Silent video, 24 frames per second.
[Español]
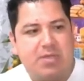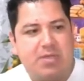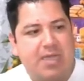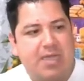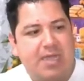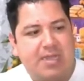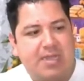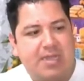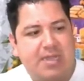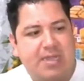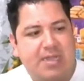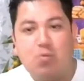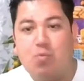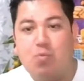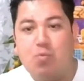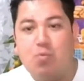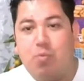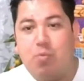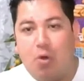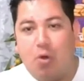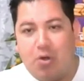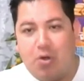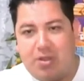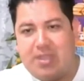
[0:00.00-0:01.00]
Ya tenía un
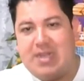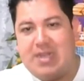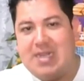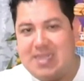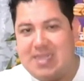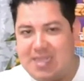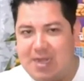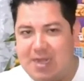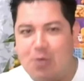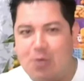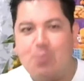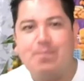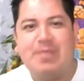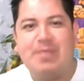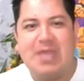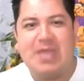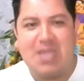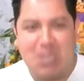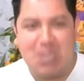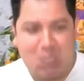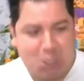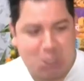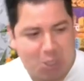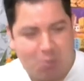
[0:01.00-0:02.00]
borde, literal, un
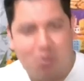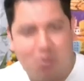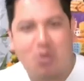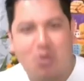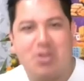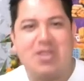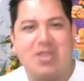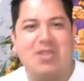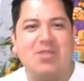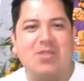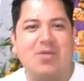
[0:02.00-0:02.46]
pinche borde en